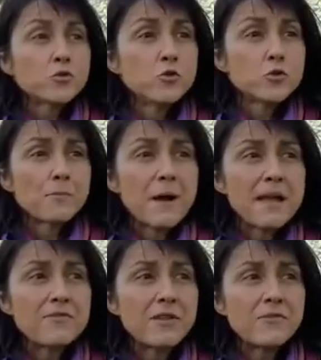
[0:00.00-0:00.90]
ne pas,
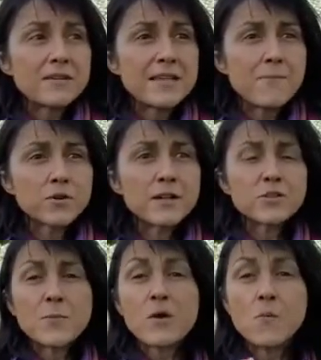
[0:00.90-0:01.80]
c'est important qu'il ne
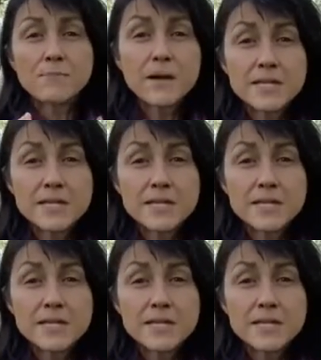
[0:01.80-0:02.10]
soit pas complètement